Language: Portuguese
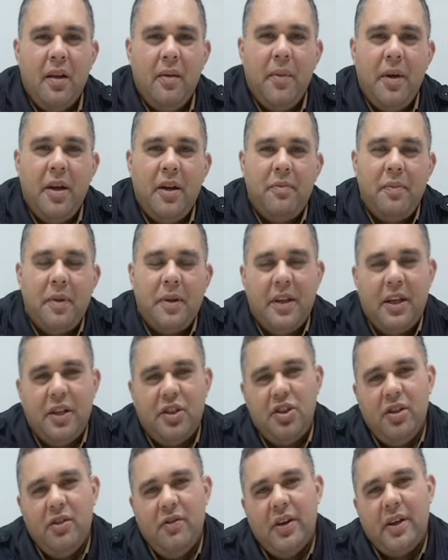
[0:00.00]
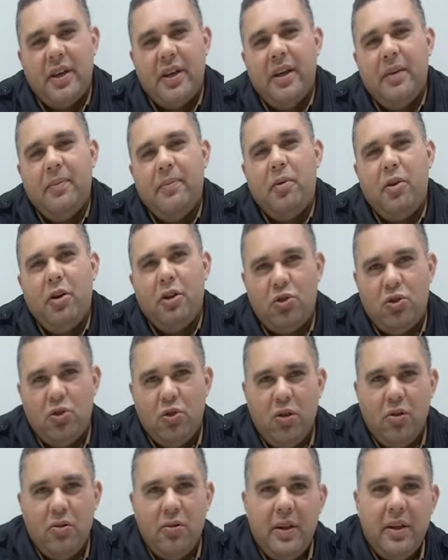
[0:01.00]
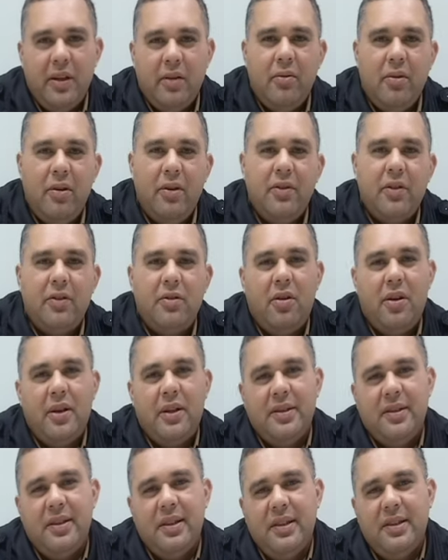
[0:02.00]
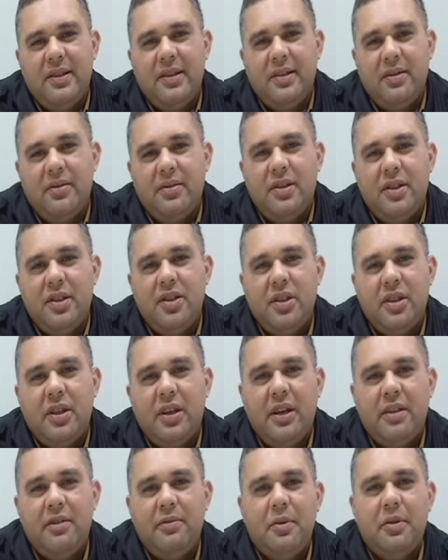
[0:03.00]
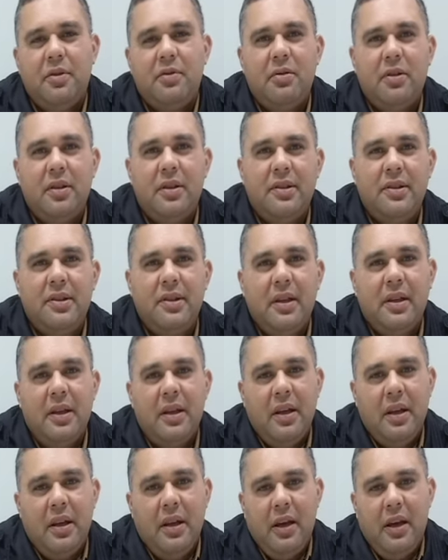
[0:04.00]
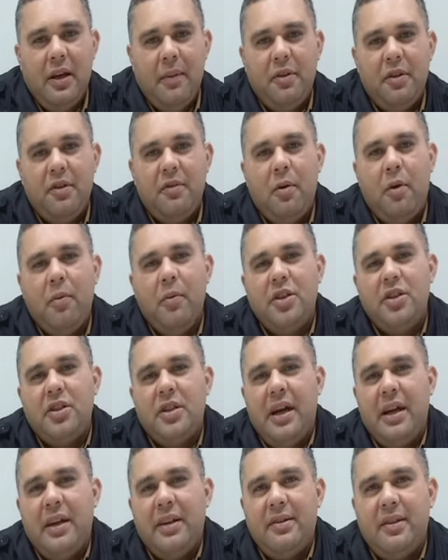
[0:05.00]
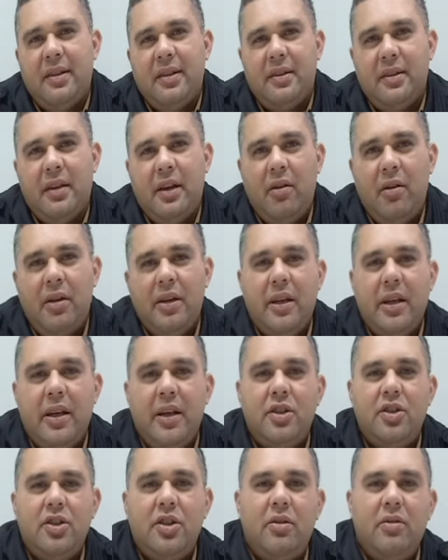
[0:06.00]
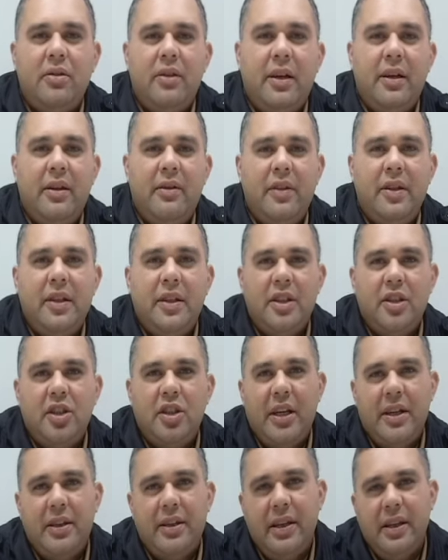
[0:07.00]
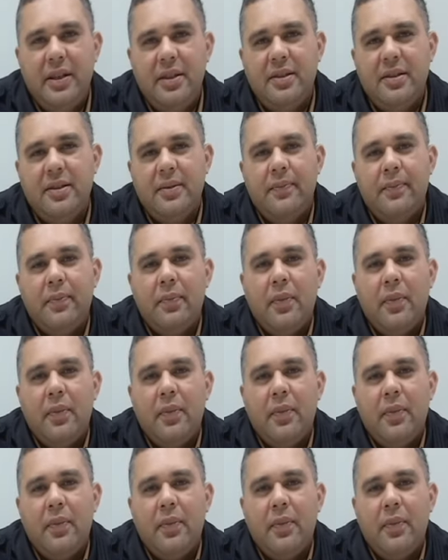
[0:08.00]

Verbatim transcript: Bem, a expectativa é que pós-jogo, né, com a vitória da seleção, seja que as pessoas, é, principalmente na área central, ali na região da Avenida Tiradentes,